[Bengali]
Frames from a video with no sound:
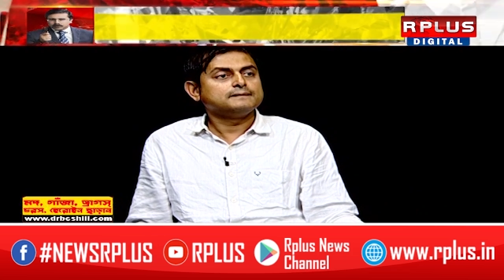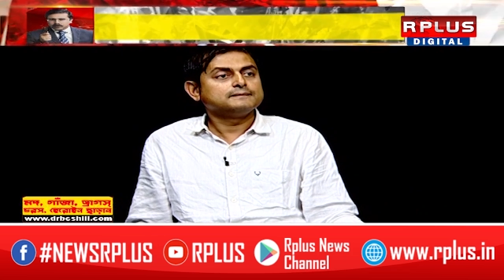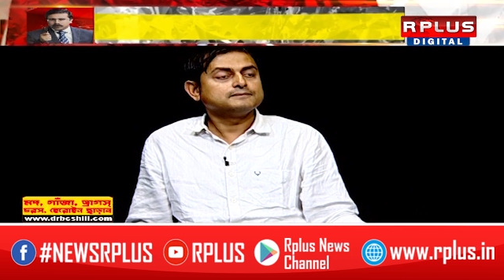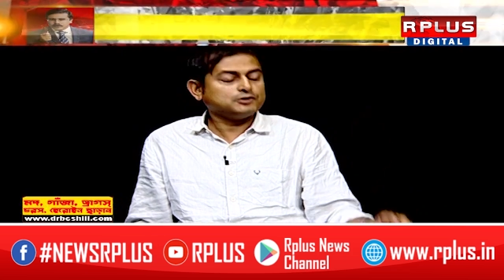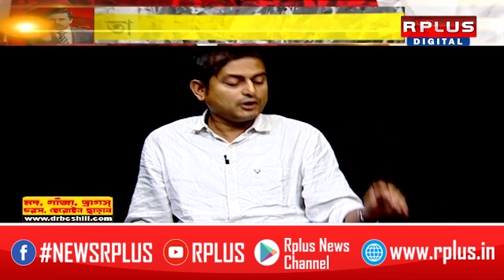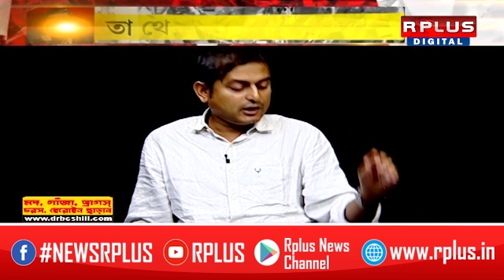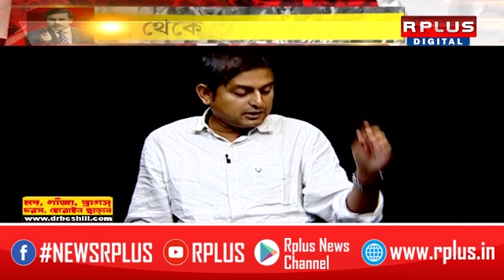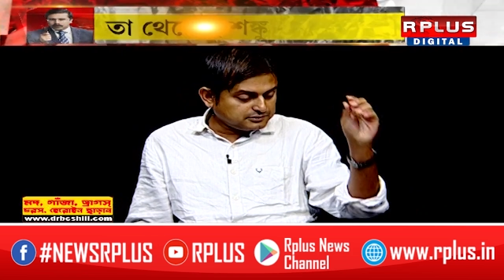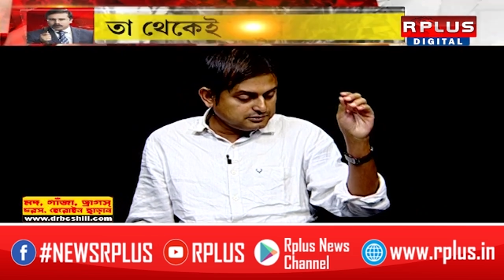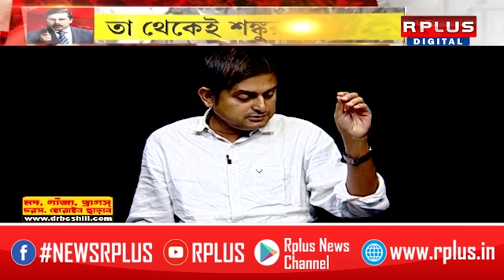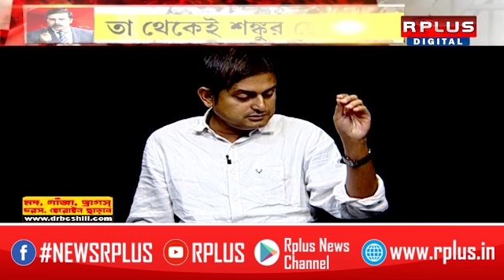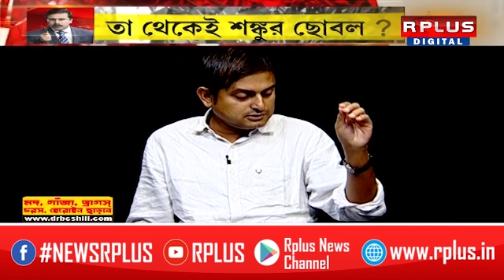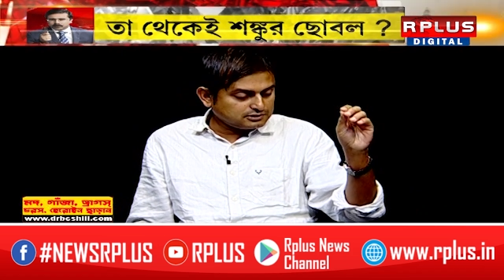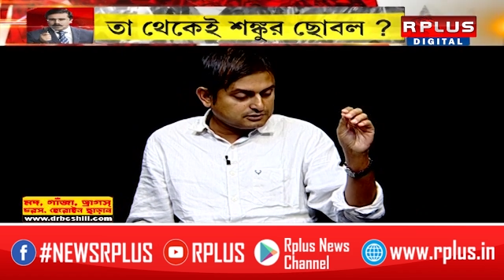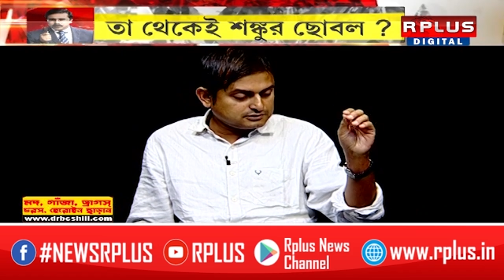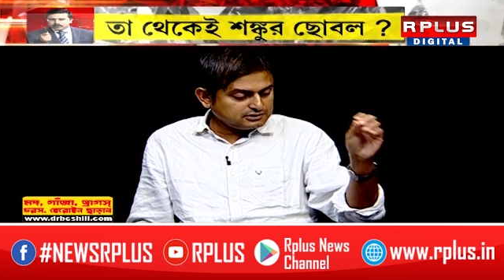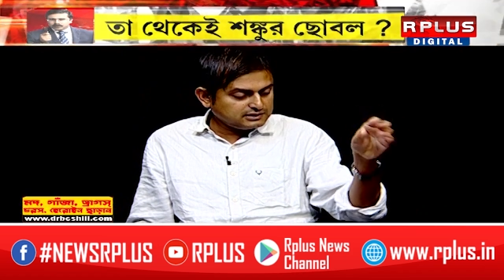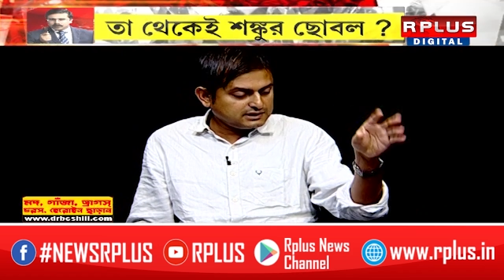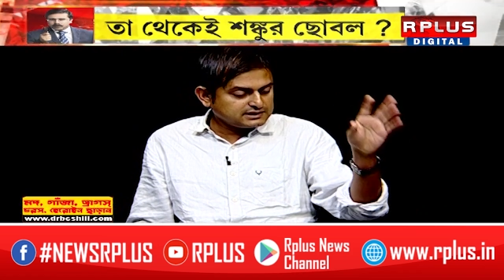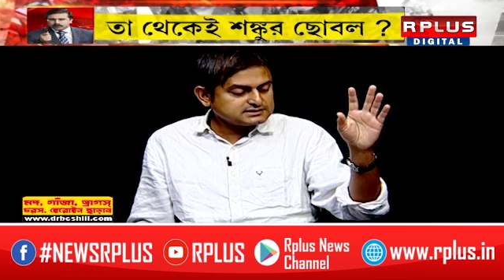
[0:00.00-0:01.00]
তো এখন
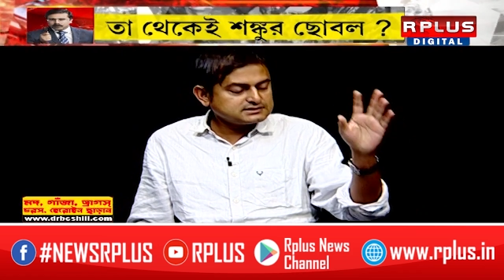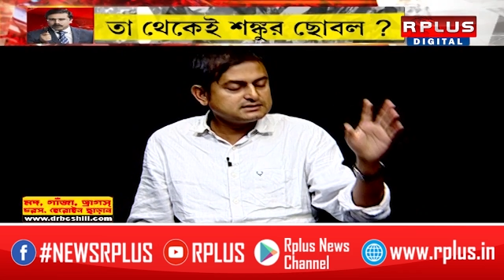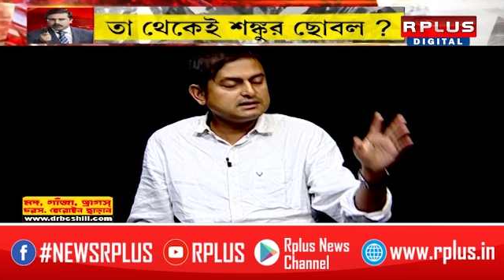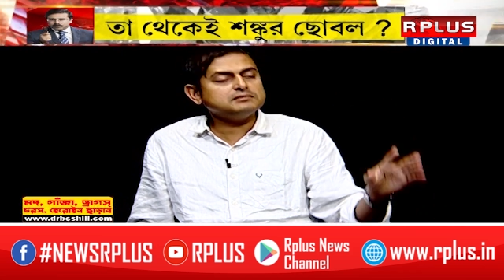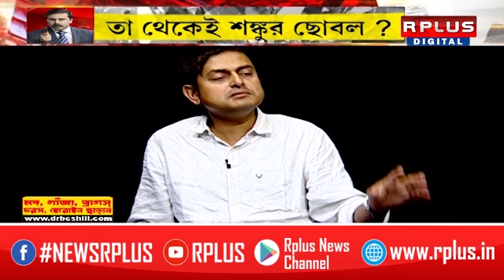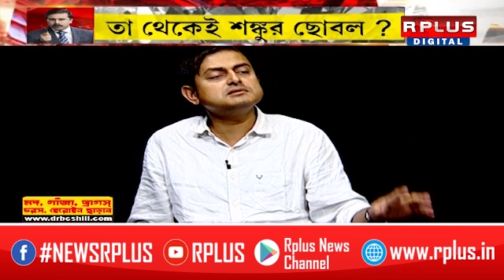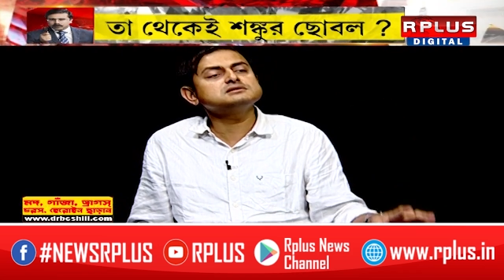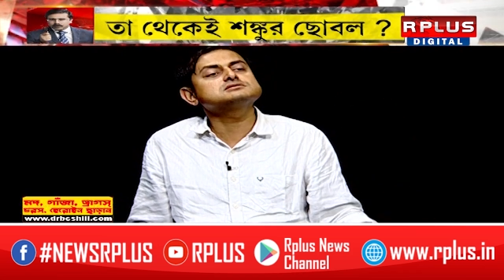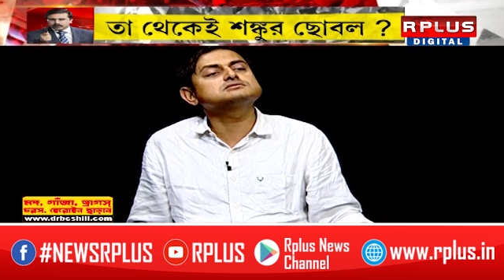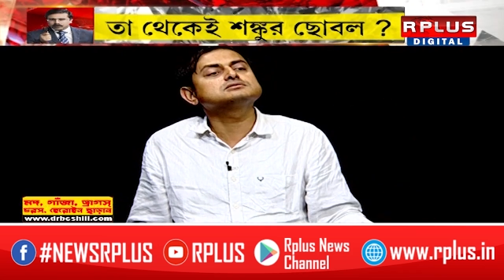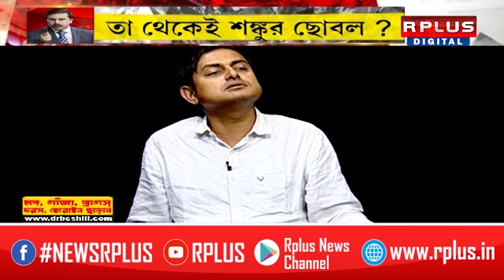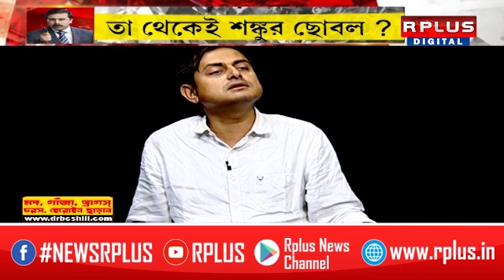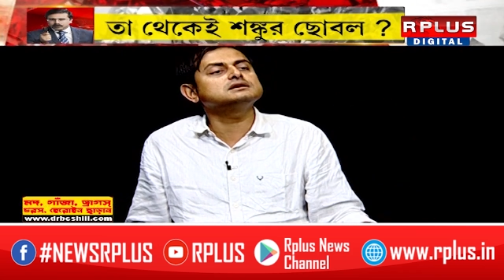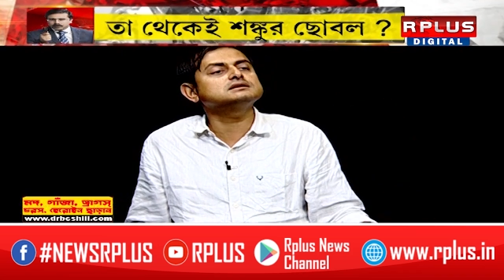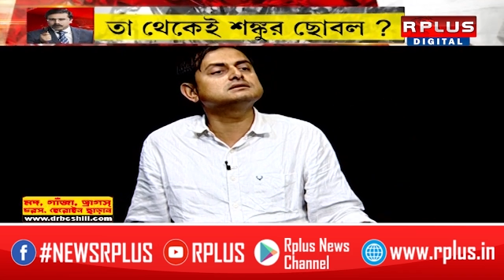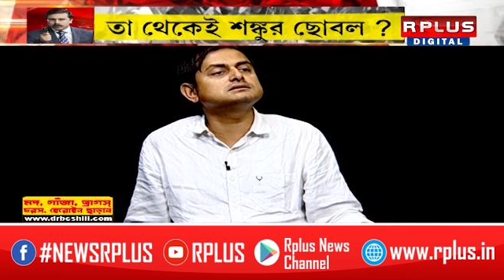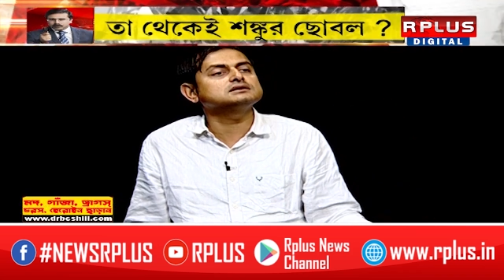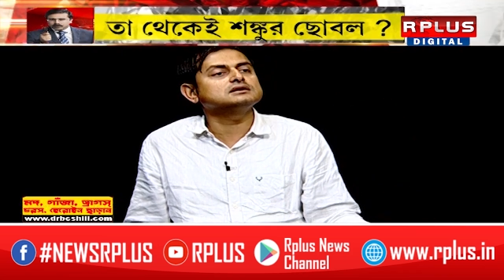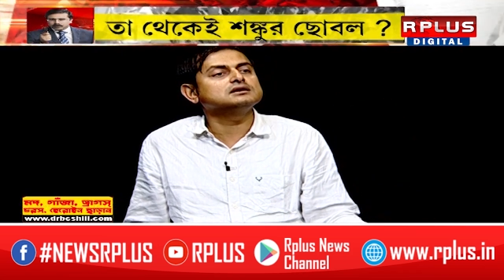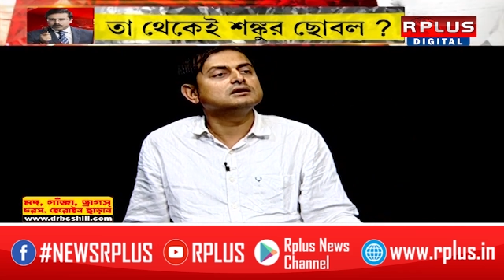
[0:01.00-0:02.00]
যখন এস্টাবলিশড
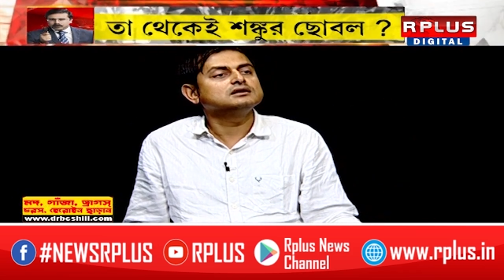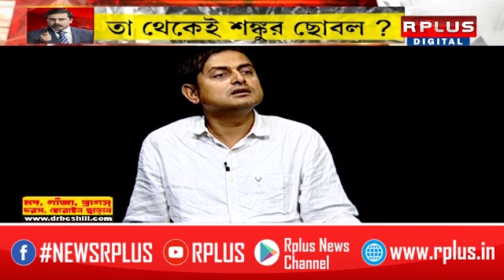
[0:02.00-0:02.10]
হয়েছে